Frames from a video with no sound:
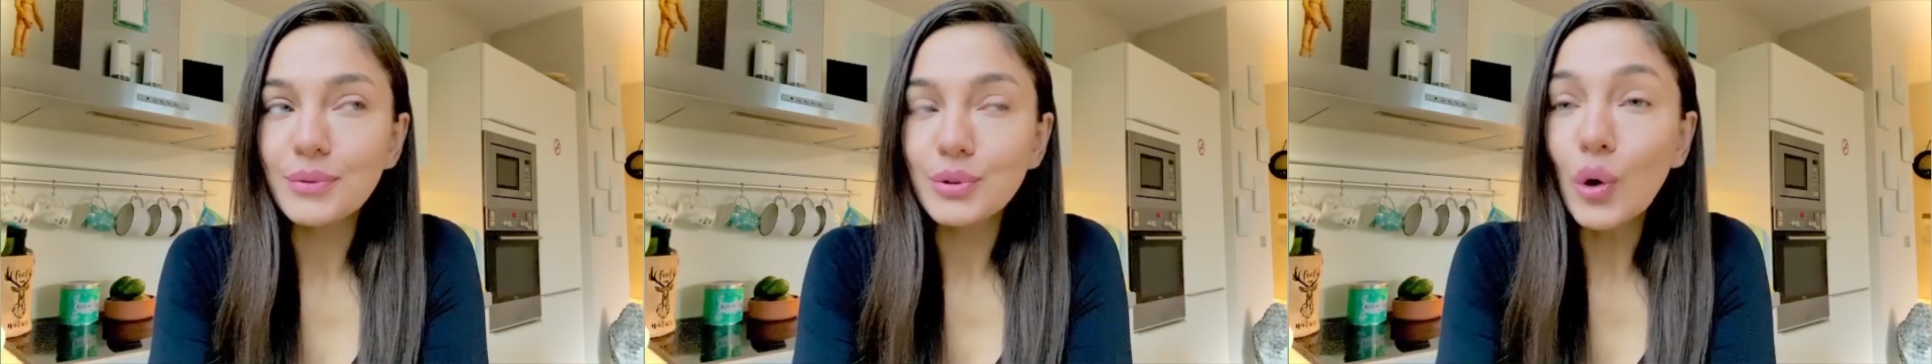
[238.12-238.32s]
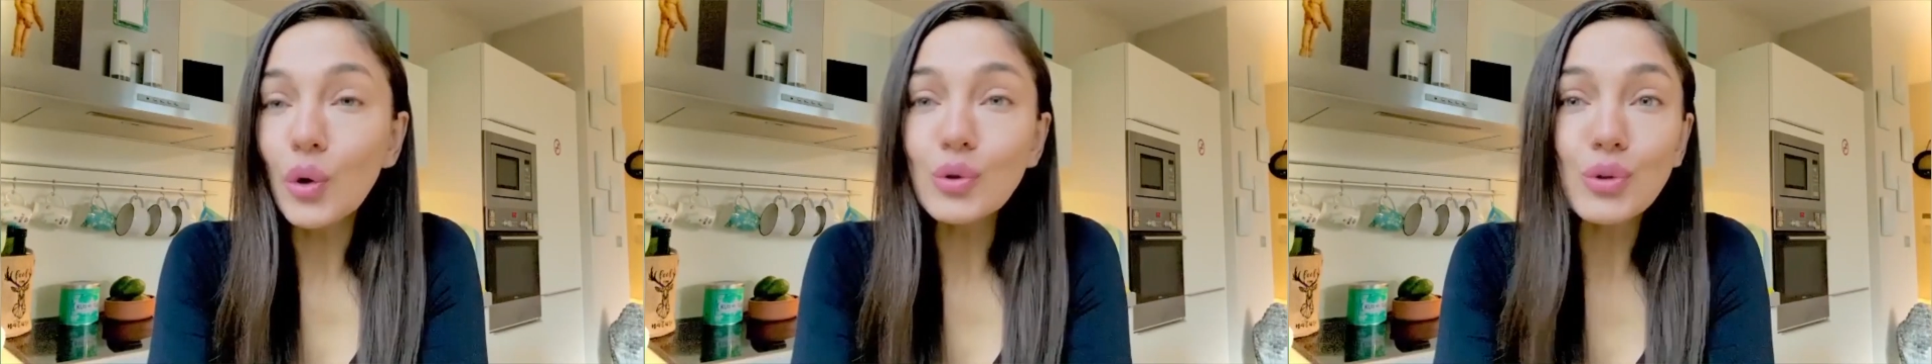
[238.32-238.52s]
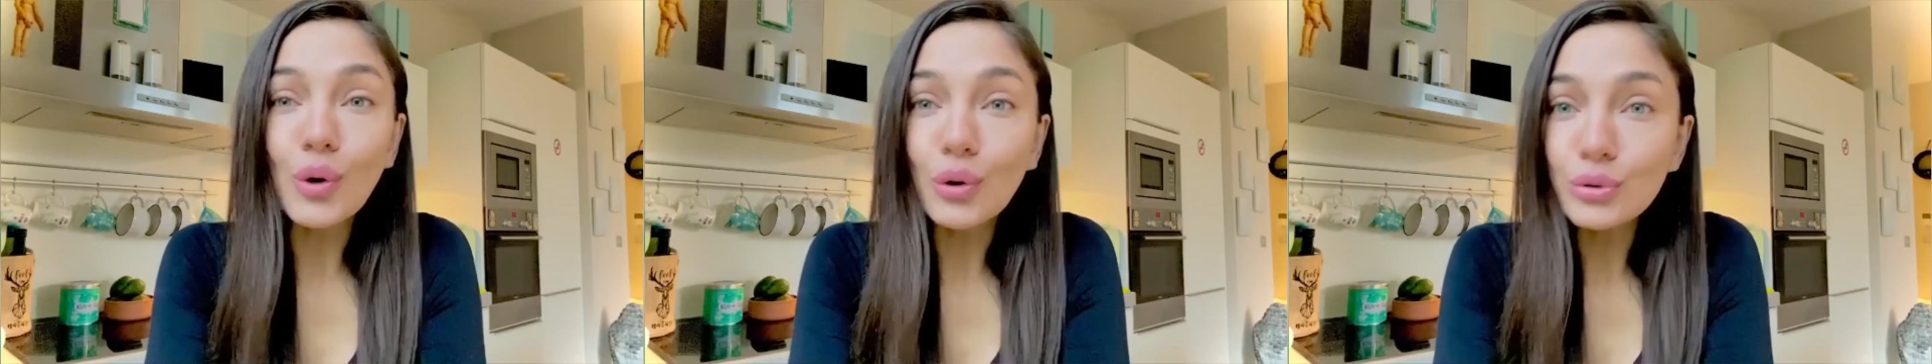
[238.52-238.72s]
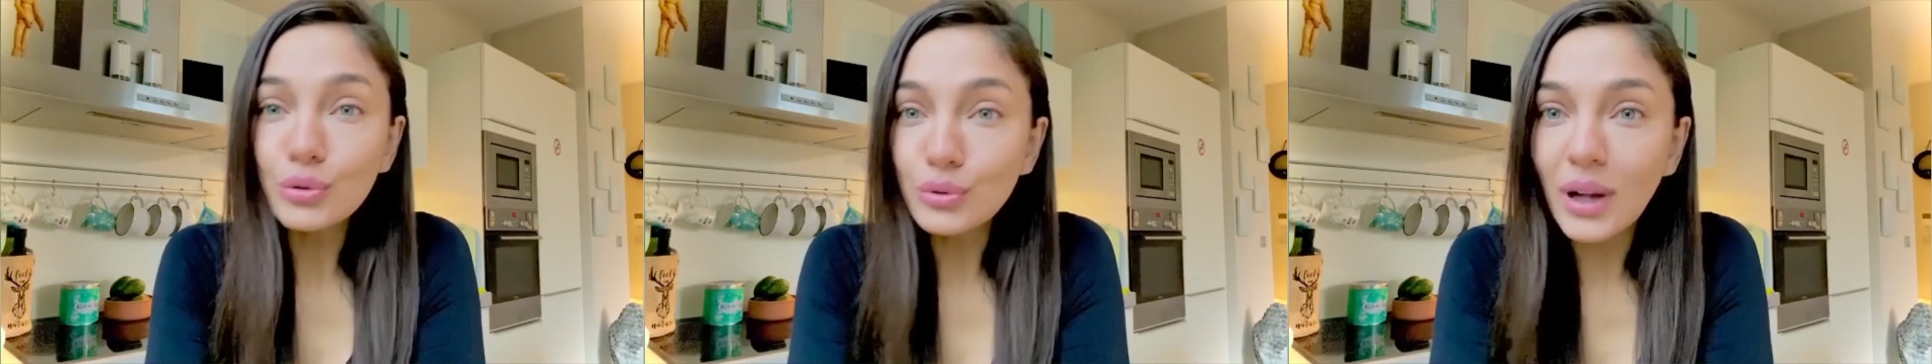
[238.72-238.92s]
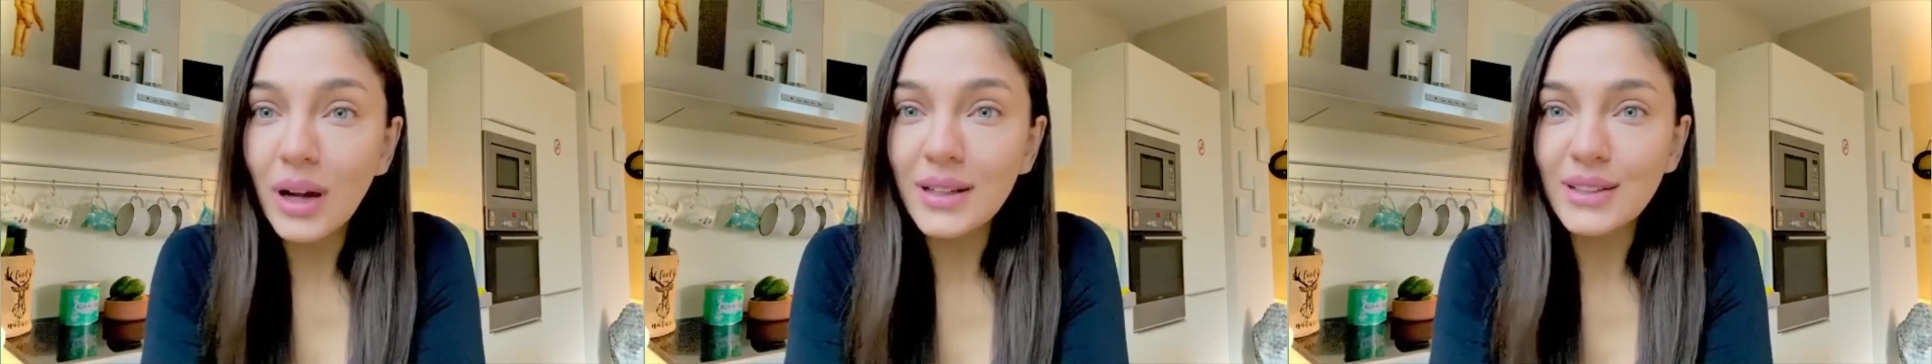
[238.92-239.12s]
Çok zor
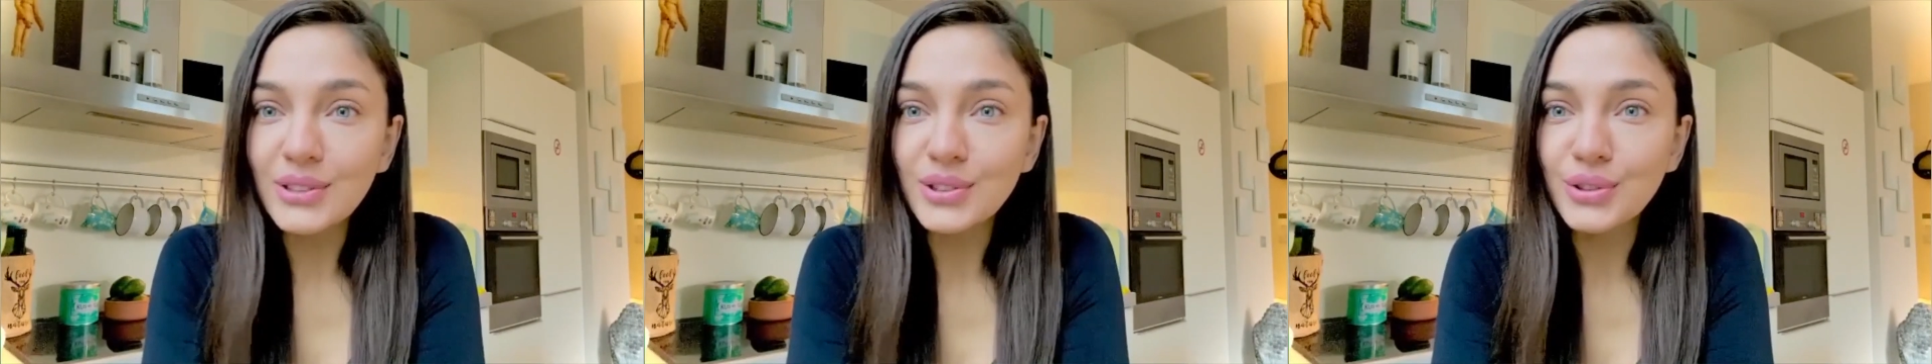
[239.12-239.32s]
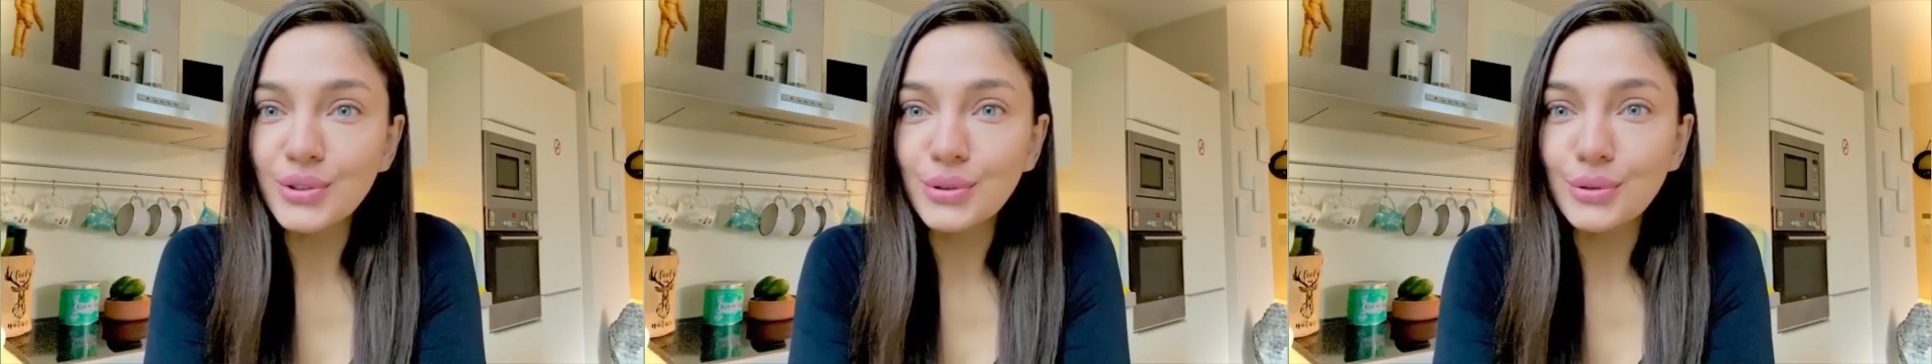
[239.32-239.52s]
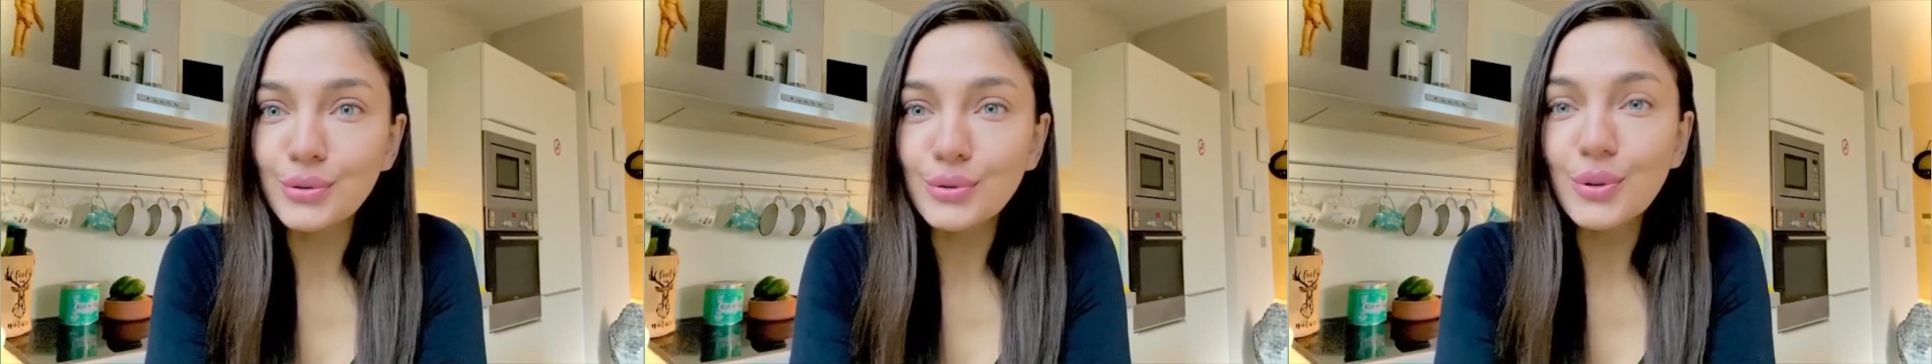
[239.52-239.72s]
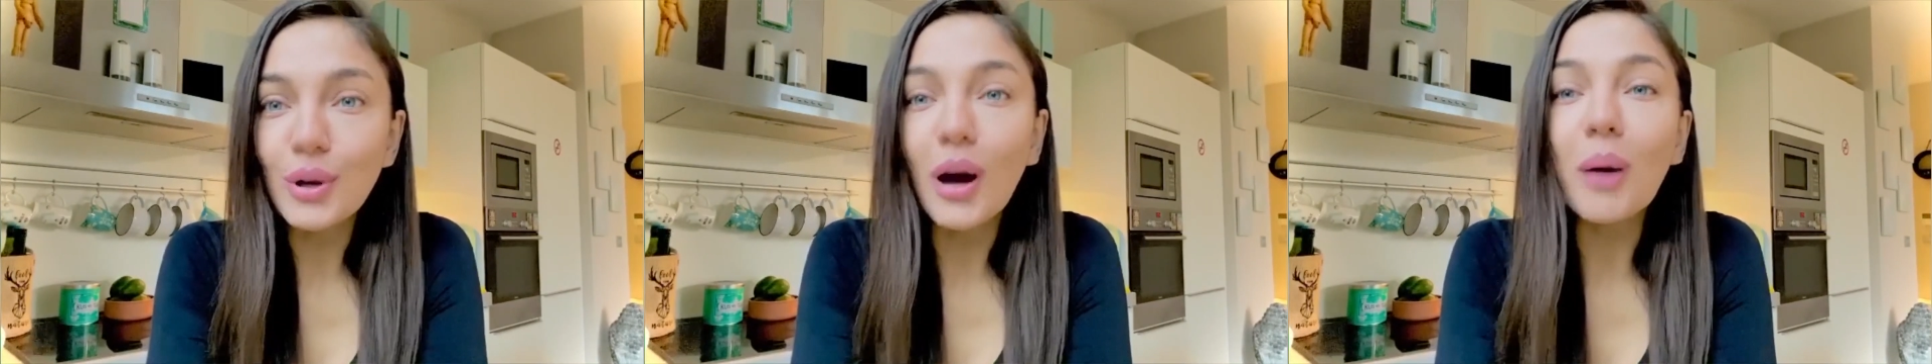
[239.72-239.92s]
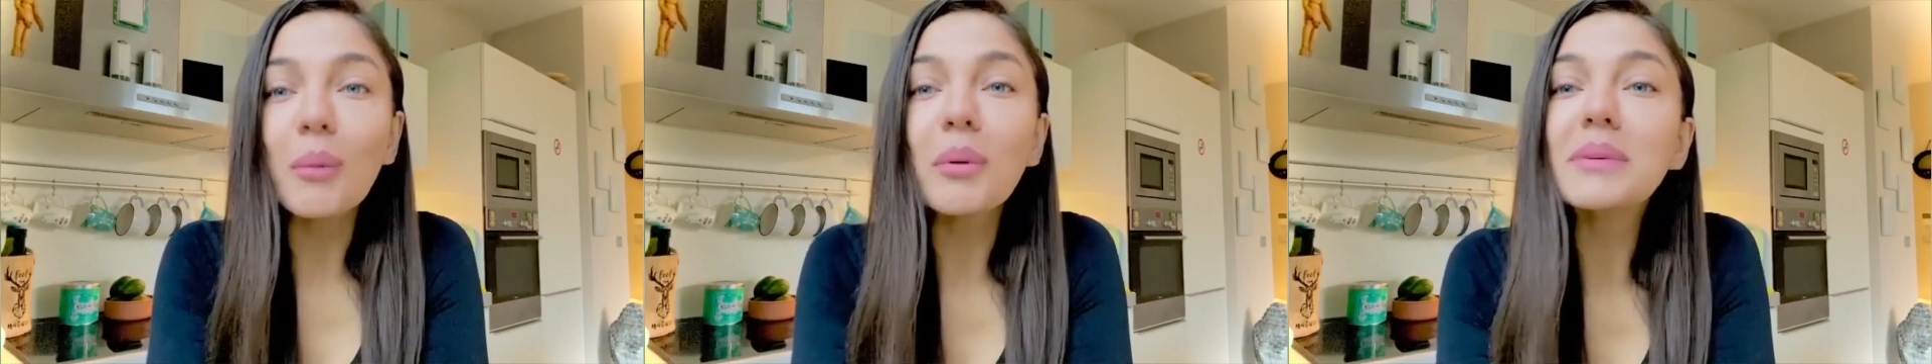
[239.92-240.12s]
günler geçiriyoruz
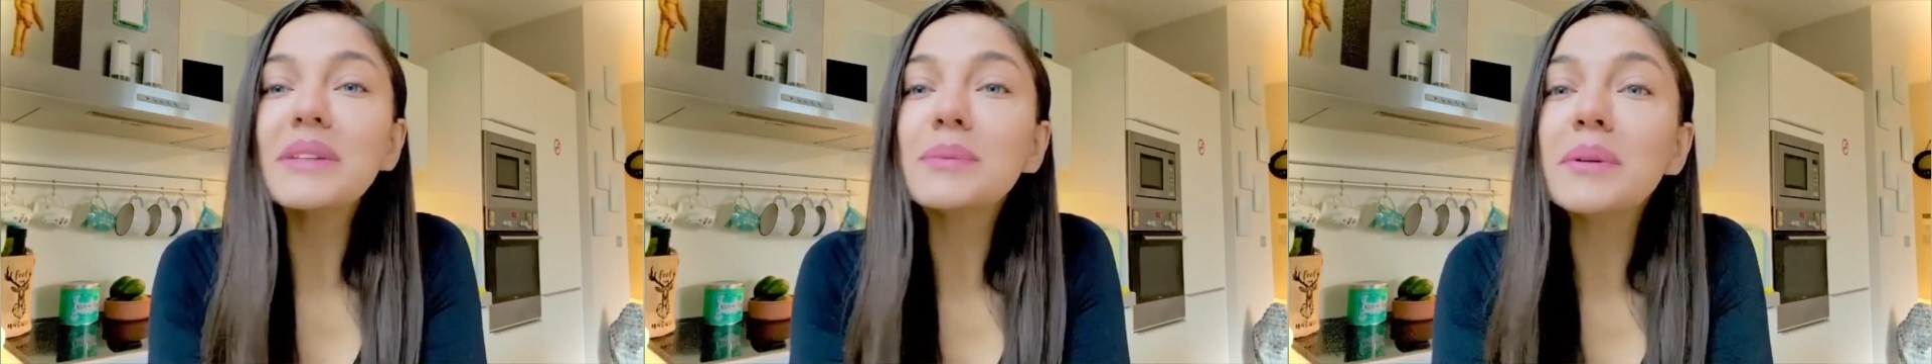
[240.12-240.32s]
ama biz